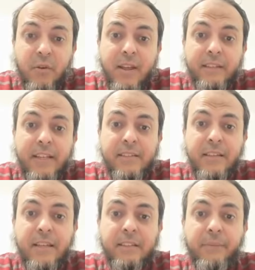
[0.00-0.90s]
واتينا
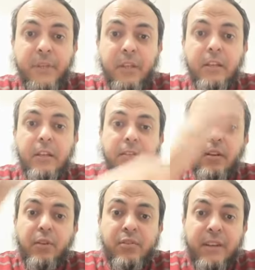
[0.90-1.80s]
الزكاه لان
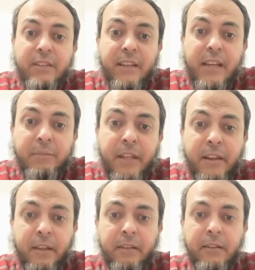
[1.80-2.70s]
الصلاه والصلاه الزكاه اللي بتنهى